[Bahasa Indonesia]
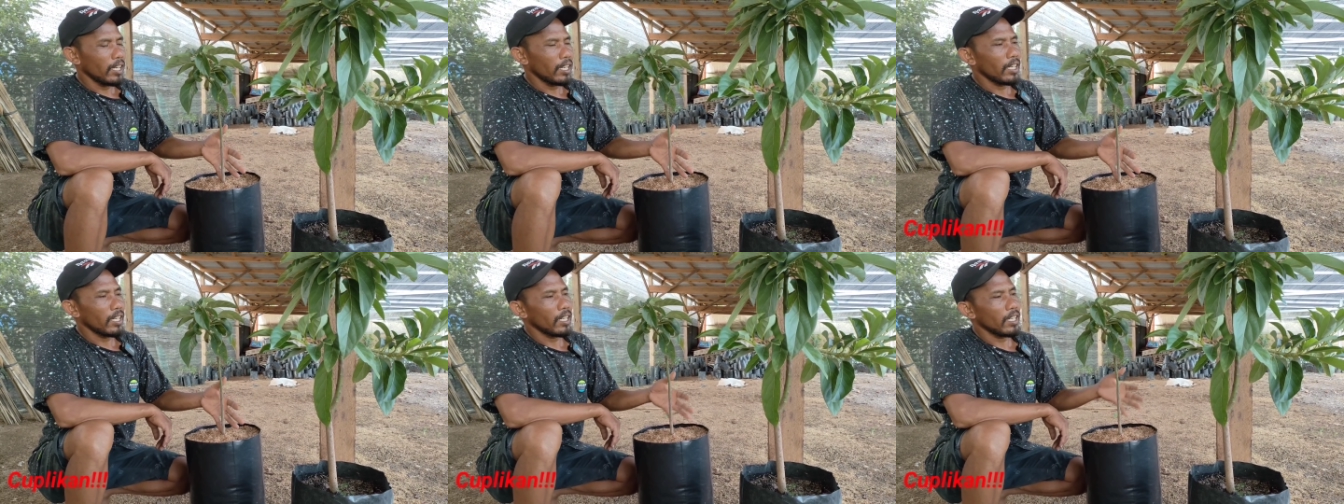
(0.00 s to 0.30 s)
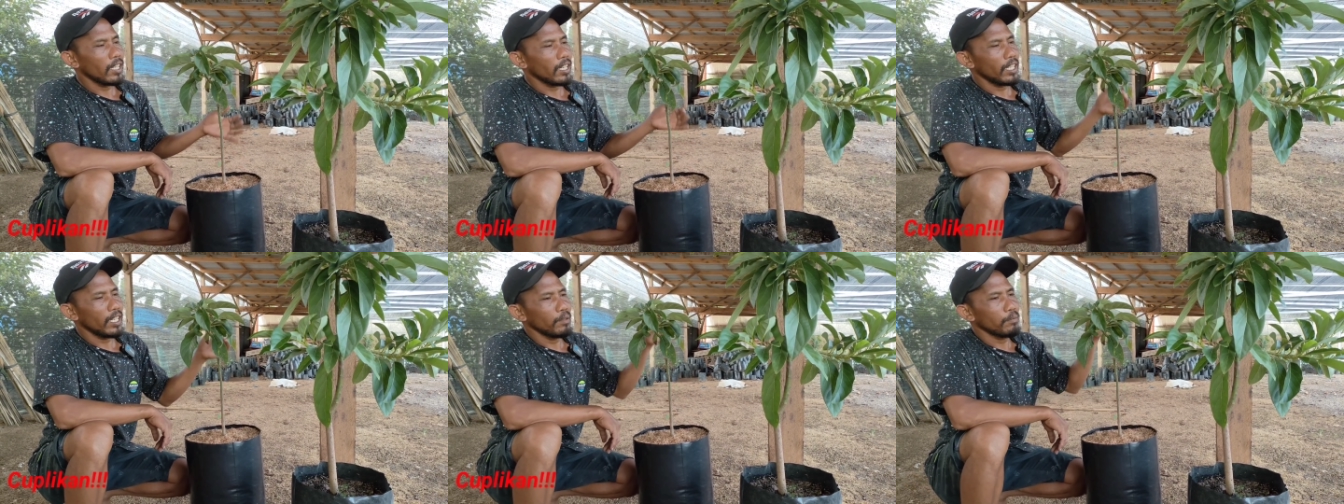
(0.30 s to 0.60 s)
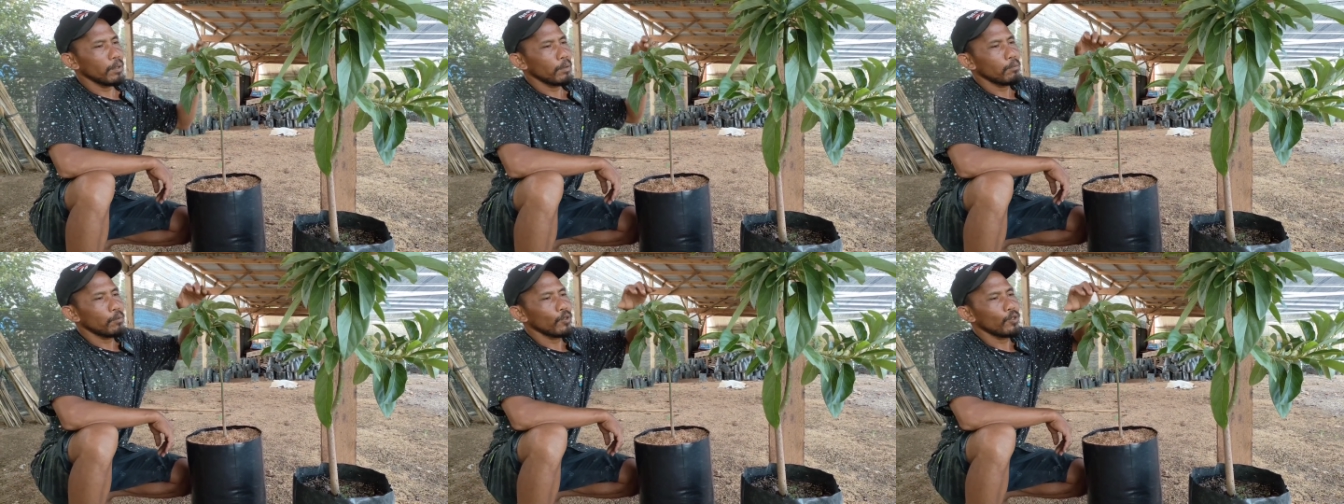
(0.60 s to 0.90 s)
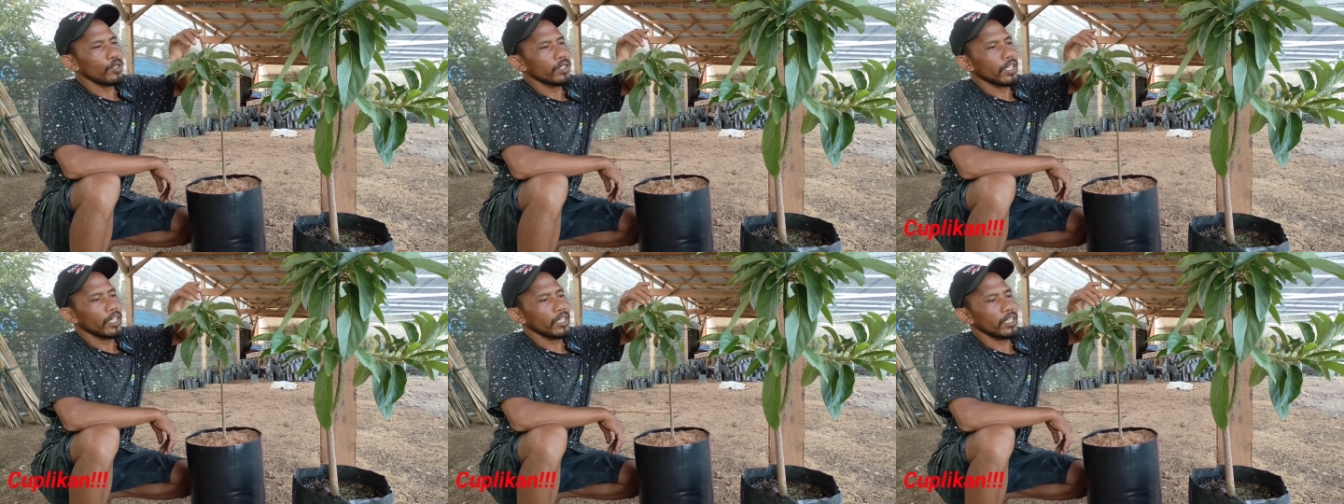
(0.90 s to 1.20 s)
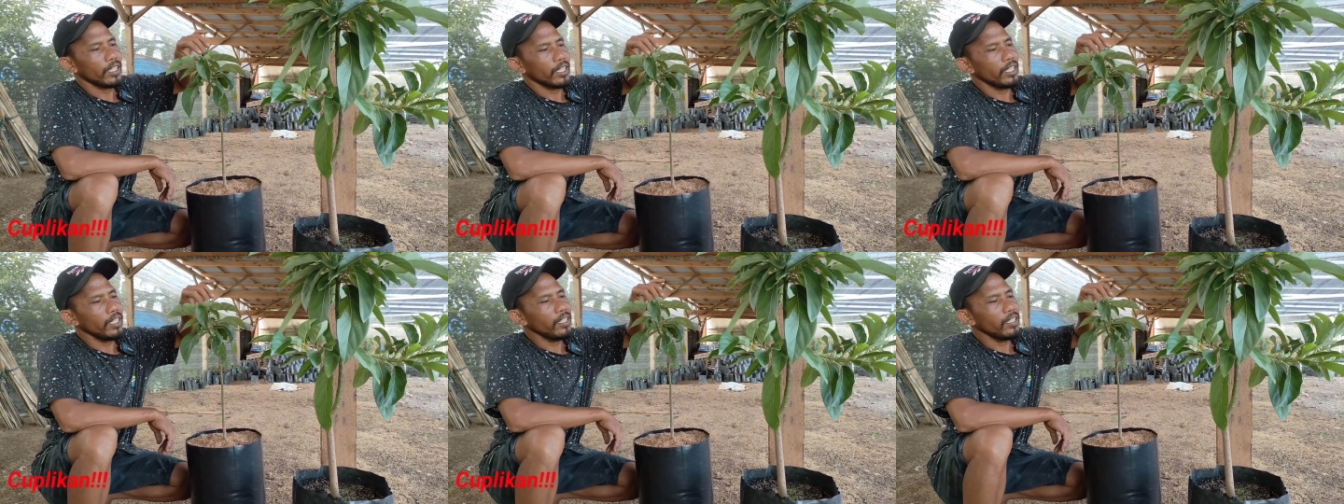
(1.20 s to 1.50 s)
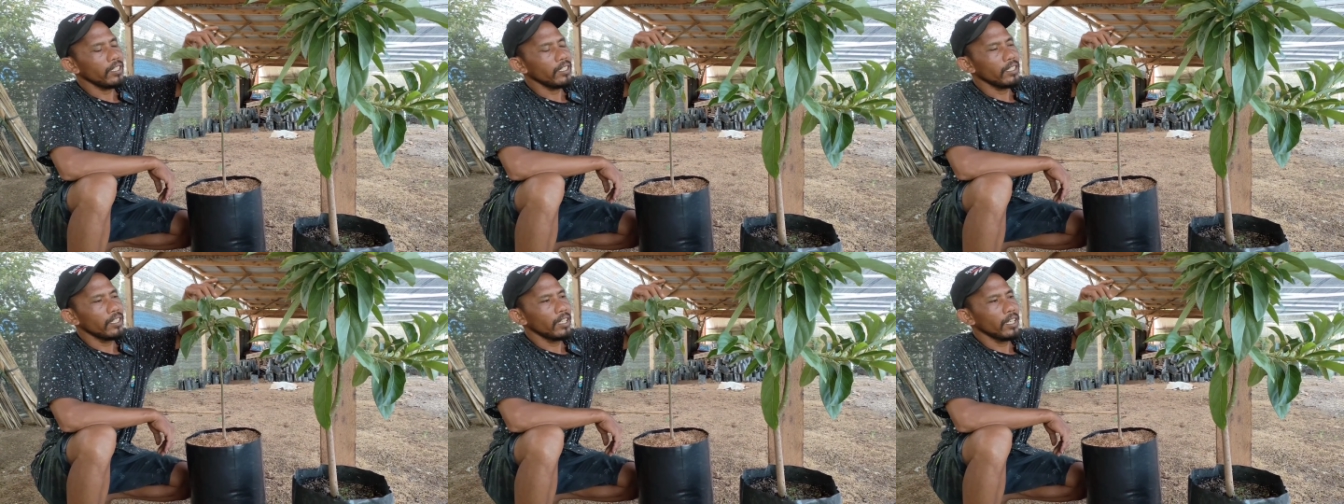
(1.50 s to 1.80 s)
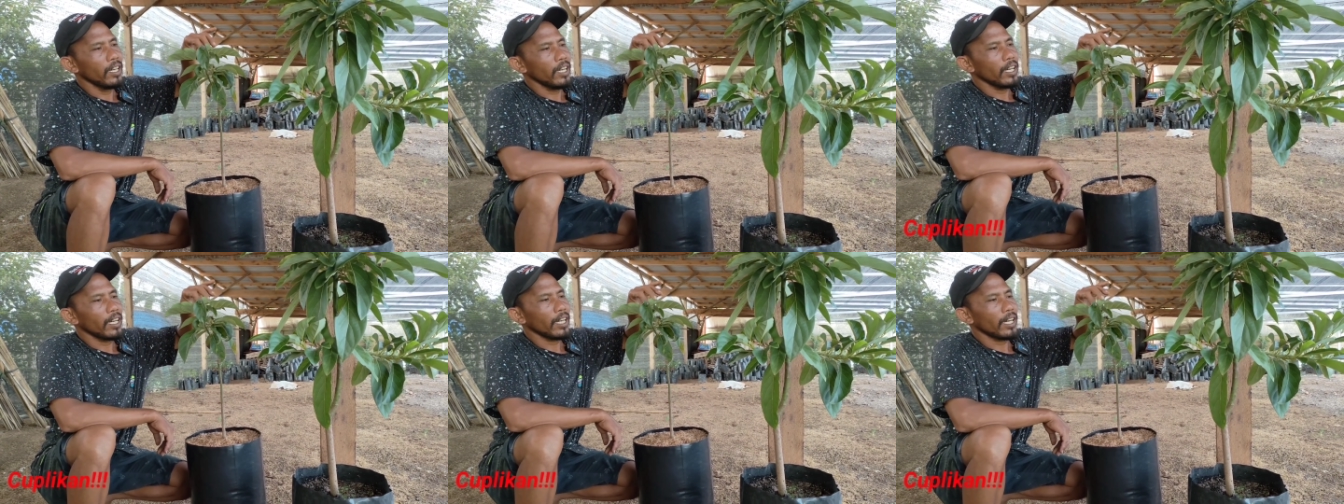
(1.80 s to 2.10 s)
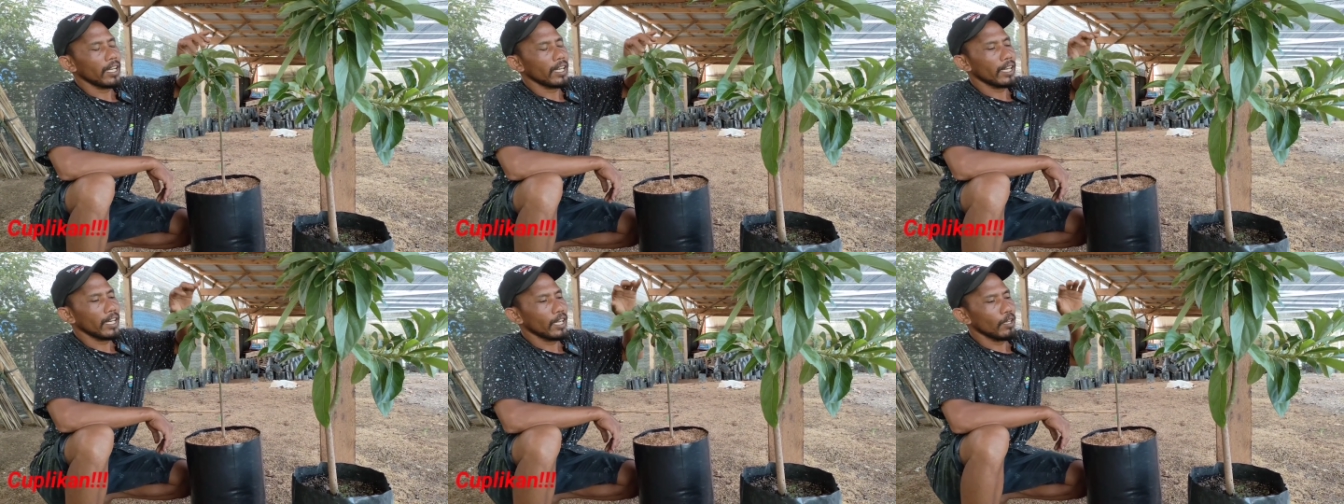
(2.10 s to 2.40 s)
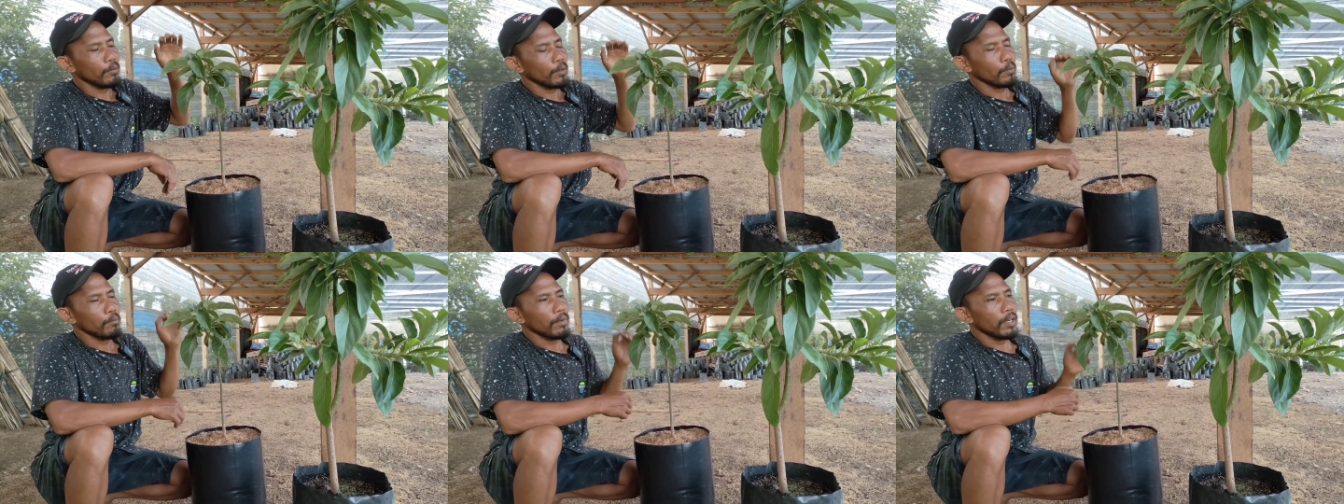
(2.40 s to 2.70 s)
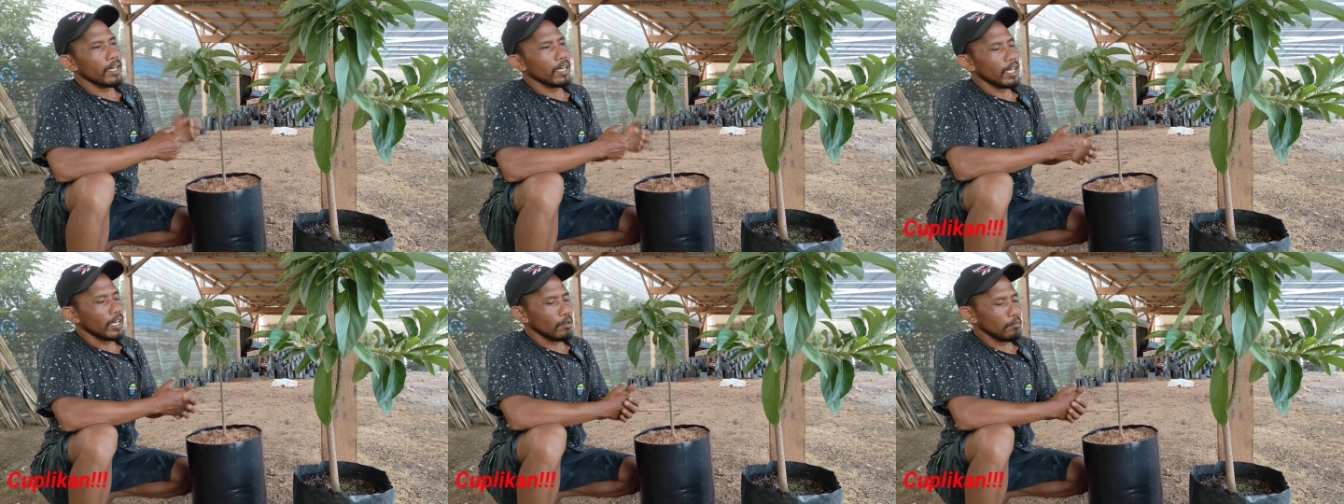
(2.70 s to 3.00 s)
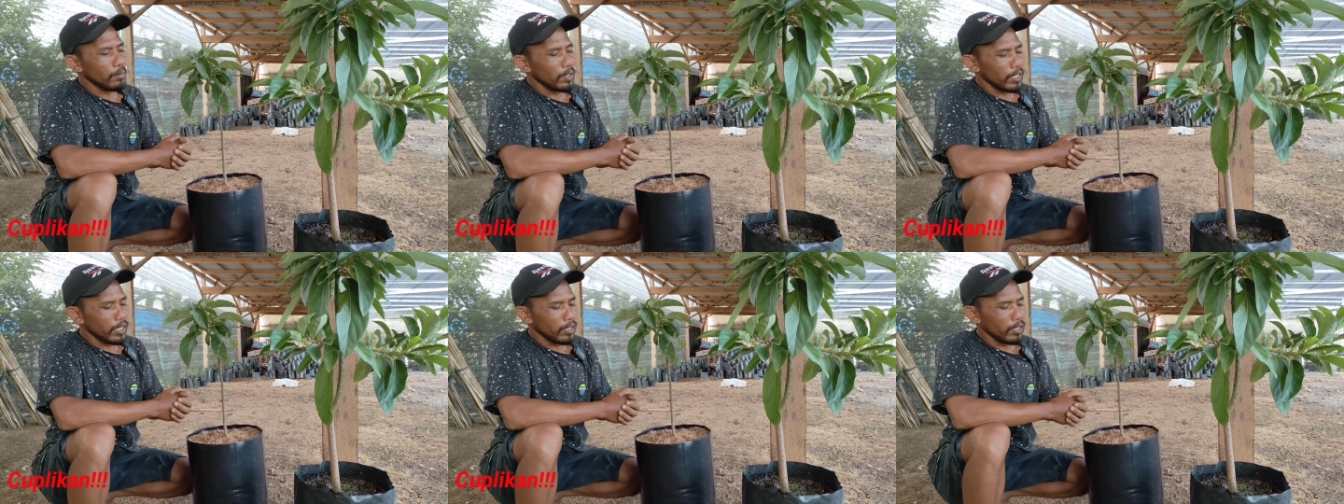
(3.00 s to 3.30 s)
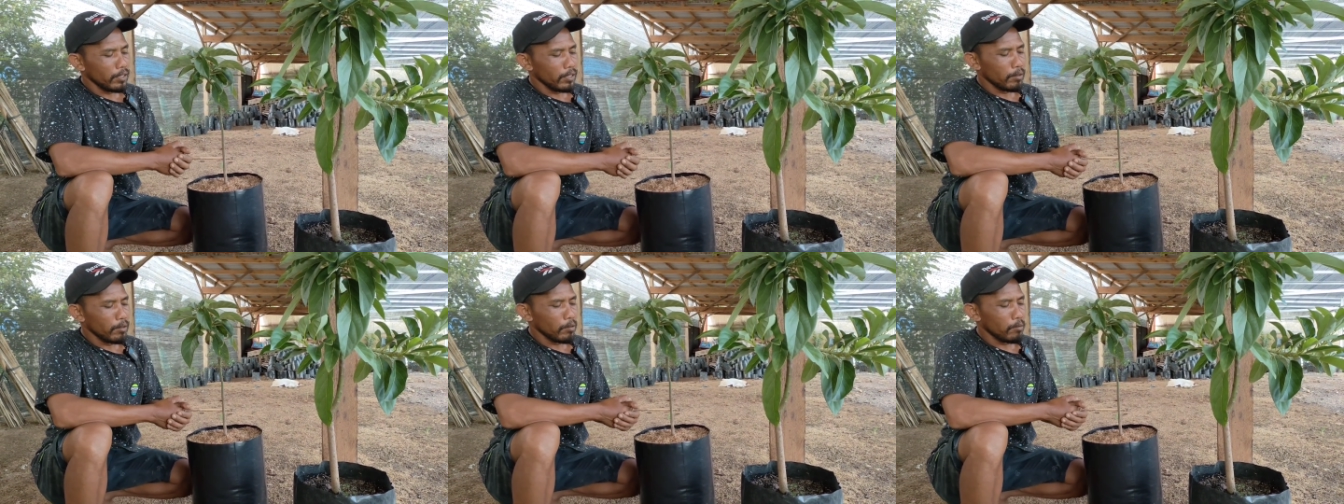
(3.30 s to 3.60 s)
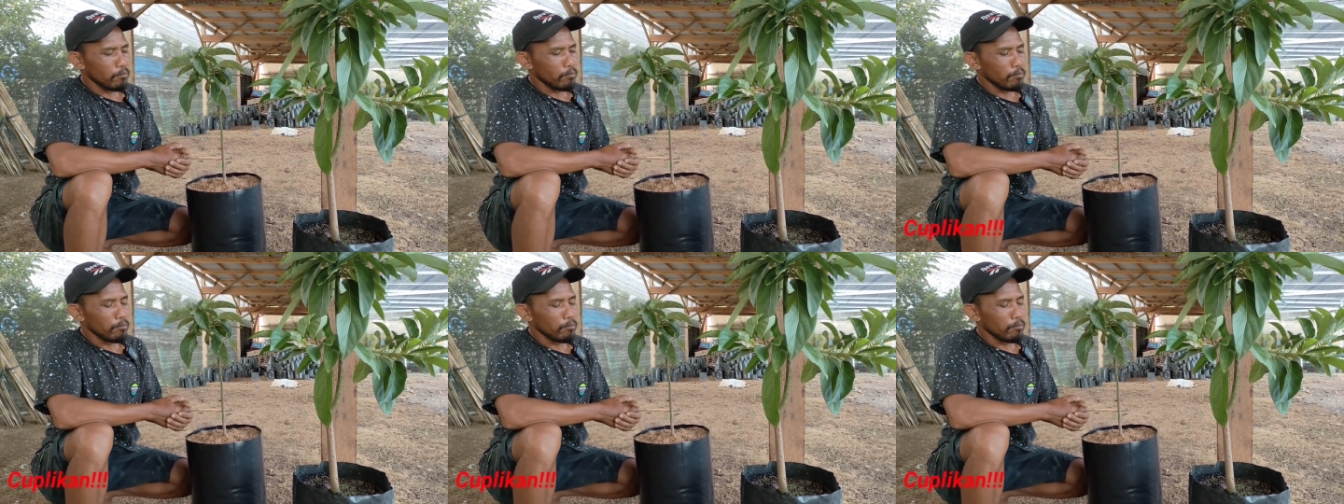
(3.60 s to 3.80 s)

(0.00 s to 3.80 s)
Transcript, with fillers: uh, 50 cm karena memang kami